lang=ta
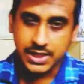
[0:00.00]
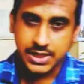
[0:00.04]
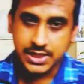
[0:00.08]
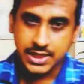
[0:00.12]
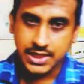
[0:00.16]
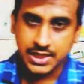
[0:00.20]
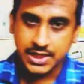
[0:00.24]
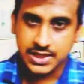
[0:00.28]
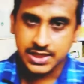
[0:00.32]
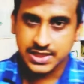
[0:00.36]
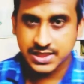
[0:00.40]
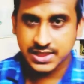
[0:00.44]

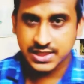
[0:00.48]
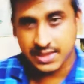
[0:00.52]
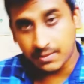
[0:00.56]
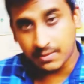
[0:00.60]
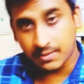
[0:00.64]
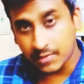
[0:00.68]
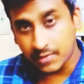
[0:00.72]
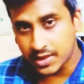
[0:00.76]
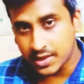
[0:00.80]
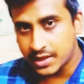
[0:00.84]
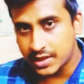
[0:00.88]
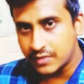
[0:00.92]
உனக்கு என்கிட்ட
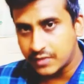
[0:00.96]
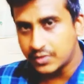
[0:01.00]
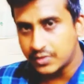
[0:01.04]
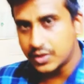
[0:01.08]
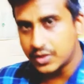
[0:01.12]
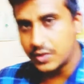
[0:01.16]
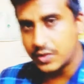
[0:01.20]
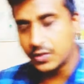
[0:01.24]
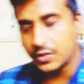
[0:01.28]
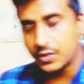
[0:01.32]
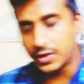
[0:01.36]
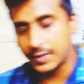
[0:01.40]

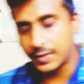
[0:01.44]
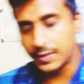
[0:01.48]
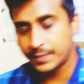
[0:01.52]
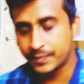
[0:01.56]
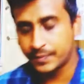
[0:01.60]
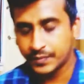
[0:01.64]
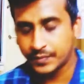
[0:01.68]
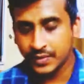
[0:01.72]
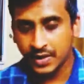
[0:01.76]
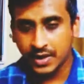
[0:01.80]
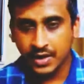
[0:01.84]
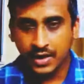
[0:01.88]
சம்மத்திட்டு
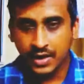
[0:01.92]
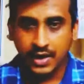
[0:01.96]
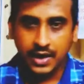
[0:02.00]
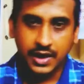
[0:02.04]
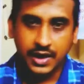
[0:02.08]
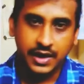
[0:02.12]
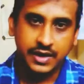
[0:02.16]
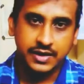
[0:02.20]
வந்திருக்குன்னு